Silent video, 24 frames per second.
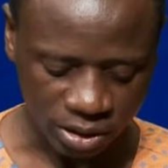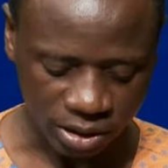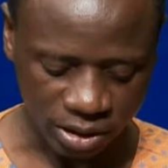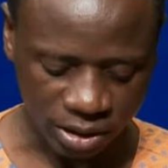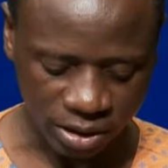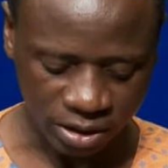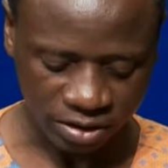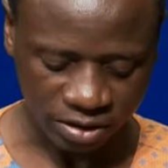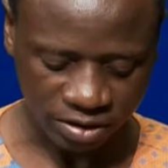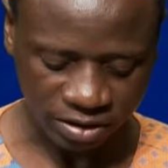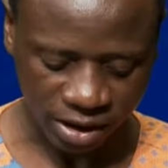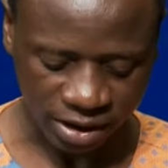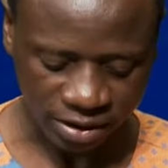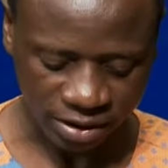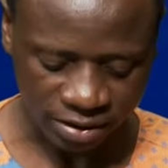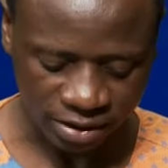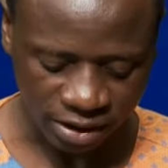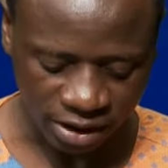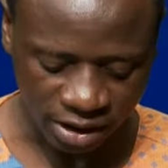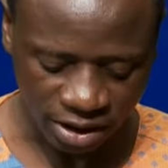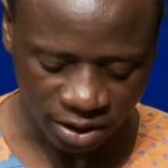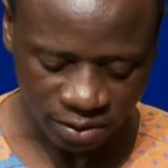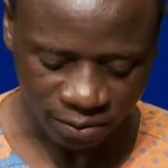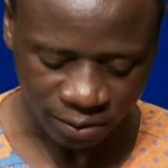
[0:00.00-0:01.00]
et sa
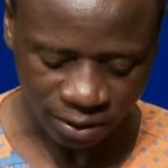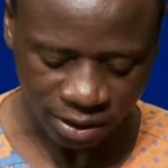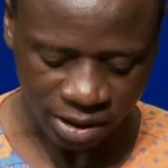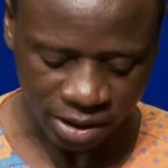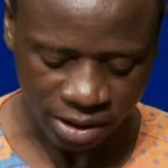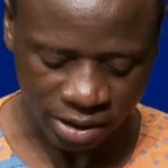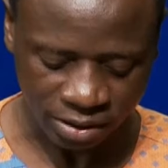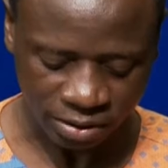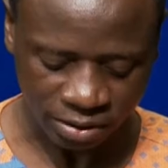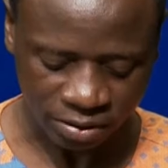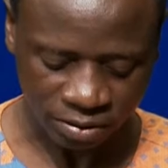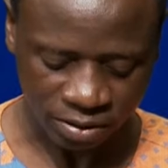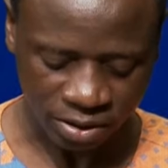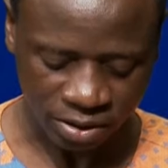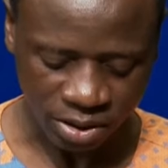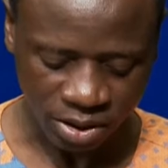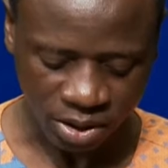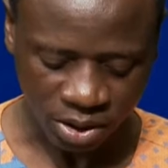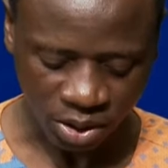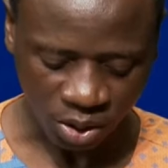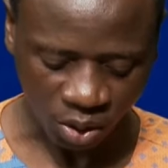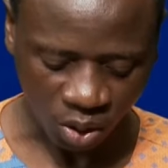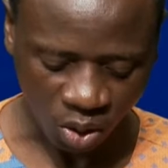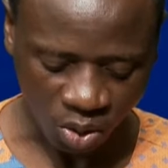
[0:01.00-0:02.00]
délivrance
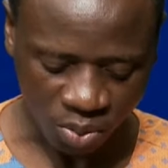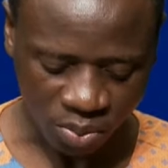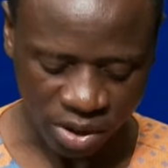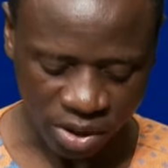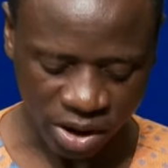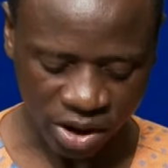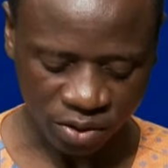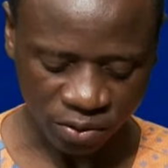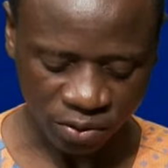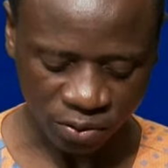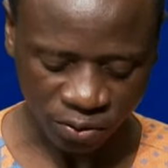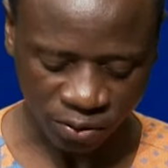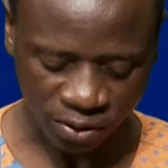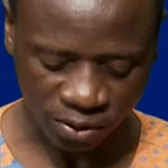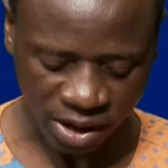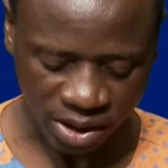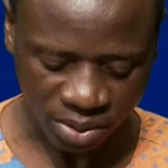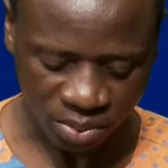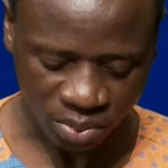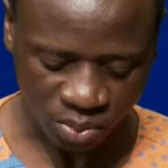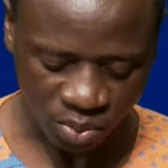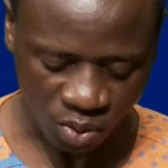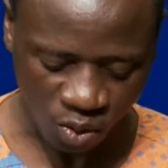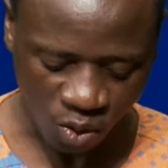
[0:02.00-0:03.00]
comme un
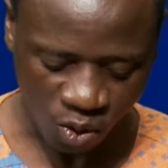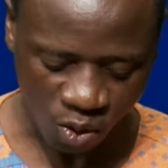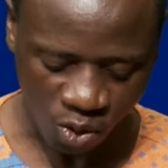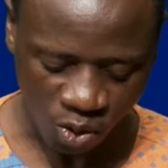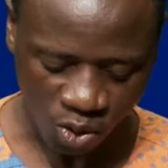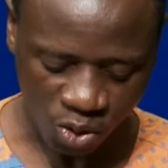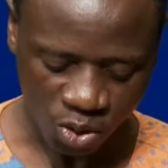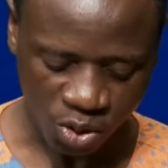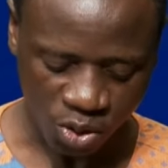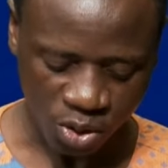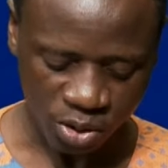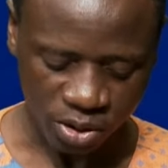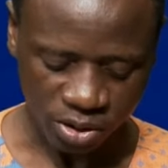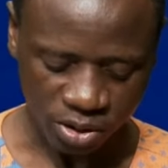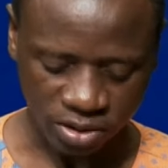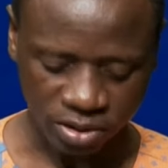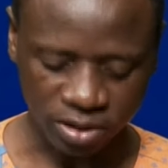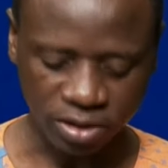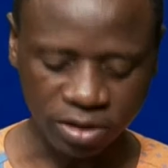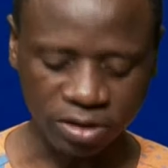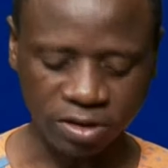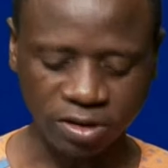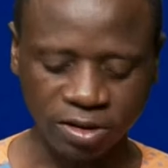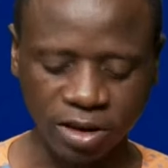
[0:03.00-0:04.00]
flambeau
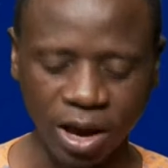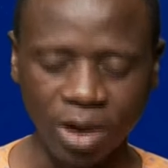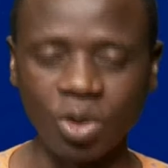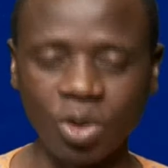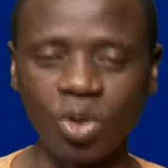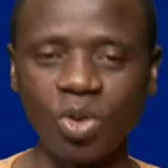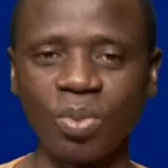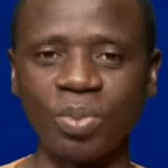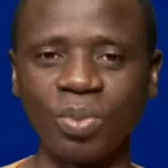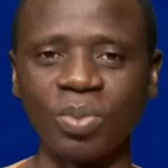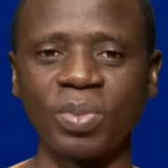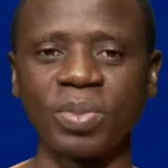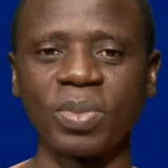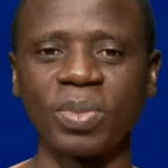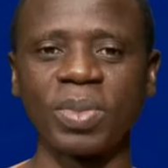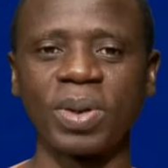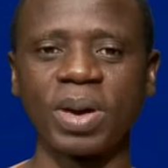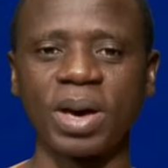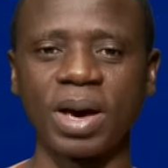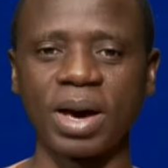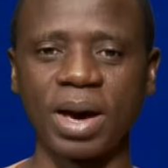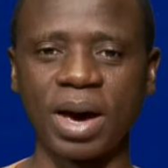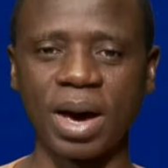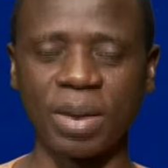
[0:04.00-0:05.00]
qui s'allume.
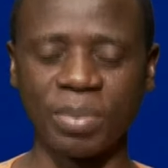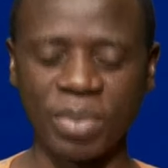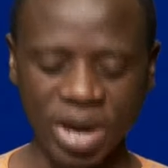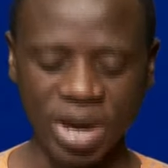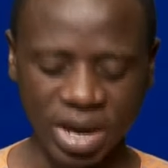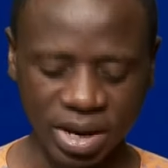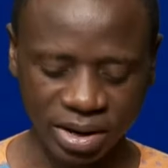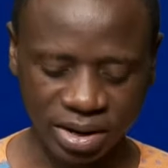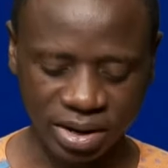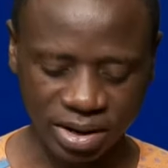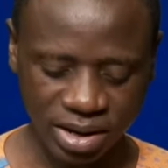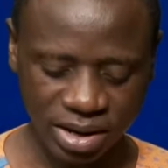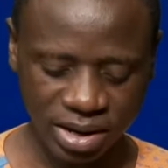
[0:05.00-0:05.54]
Amen.